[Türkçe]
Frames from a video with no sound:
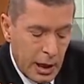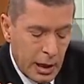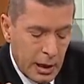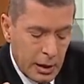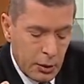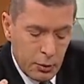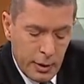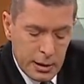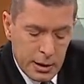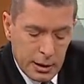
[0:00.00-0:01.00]
E,
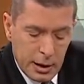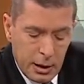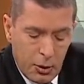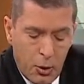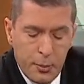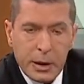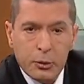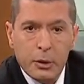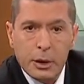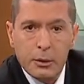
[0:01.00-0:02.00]
üniversitede 10
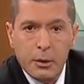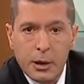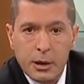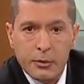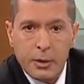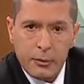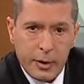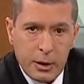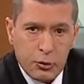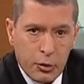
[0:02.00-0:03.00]
bin dolayında öğrenci var
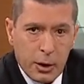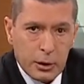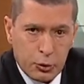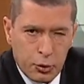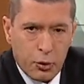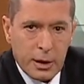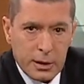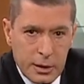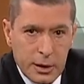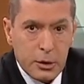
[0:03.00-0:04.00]
ve şu anda Türk
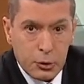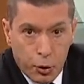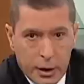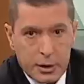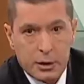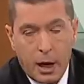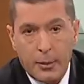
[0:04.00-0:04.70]
öğrenci sayısı az.